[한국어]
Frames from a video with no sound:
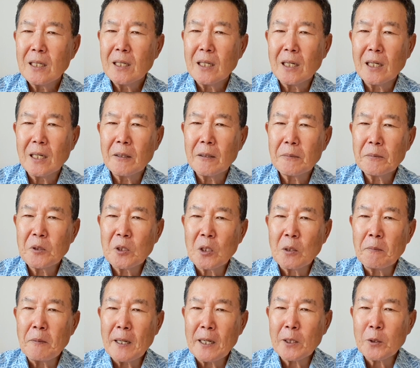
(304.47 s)
어,
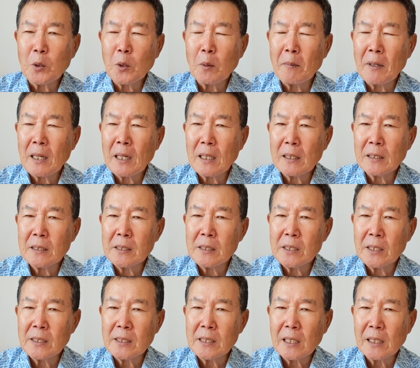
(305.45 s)
비겁하게 도망가던
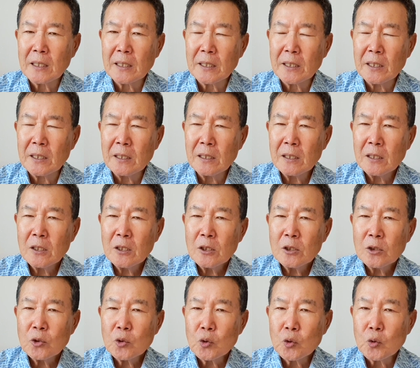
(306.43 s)
제자들이
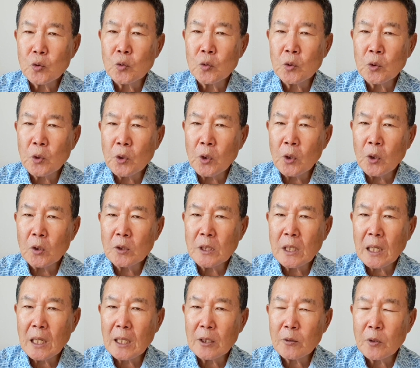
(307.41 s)

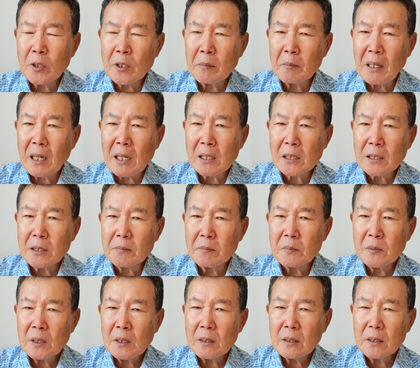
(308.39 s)
순교자가
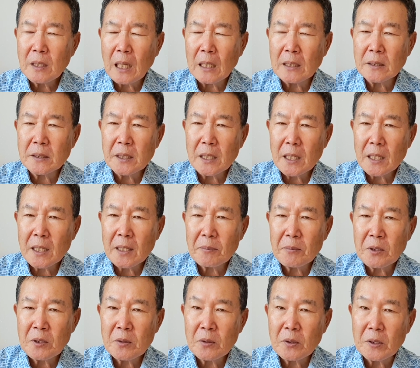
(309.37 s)
되리만큼 딴
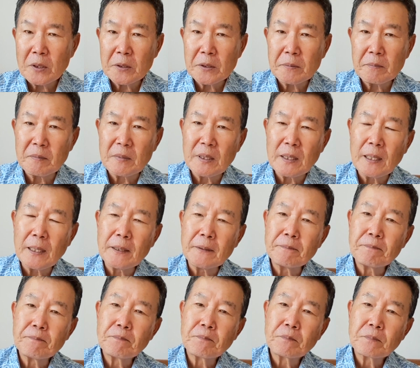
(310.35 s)
사람이 되었습니다.
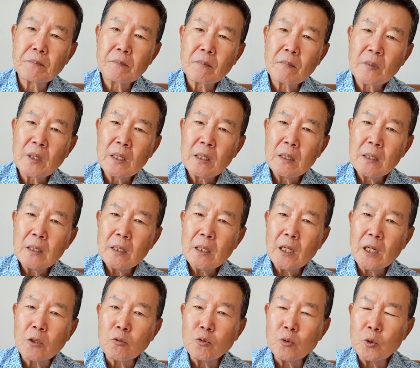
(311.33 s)

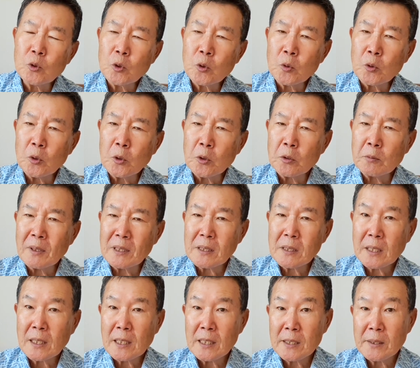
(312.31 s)
아, 군중들도
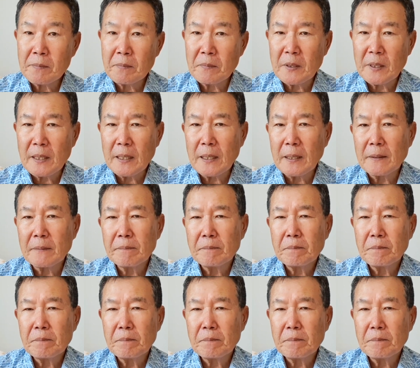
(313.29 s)
마찬가지입니다.